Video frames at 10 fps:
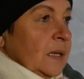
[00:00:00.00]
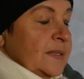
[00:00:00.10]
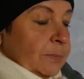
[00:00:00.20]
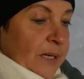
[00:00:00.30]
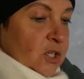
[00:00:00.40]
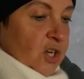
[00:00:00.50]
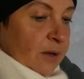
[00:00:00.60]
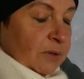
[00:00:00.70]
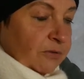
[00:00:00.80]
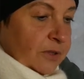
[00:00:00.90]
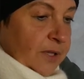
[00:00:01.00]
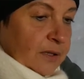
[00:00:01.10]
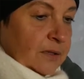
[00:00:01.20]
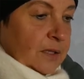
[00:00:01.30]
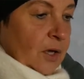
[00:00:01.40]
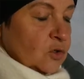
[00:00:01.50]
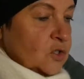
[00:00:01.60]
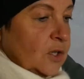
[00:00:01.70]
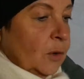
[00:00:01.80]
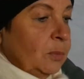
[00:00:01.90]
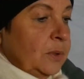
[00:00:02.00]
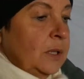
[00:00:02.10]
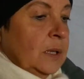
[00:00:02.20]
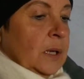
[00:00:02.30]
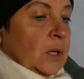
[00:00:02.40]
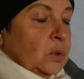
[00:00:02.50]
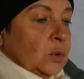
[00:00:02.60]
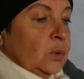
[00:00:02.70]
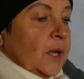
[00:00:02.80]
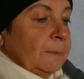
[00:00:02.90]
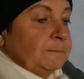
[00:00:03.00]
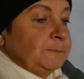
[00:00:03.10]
Zapraszamy wtedy osoby, które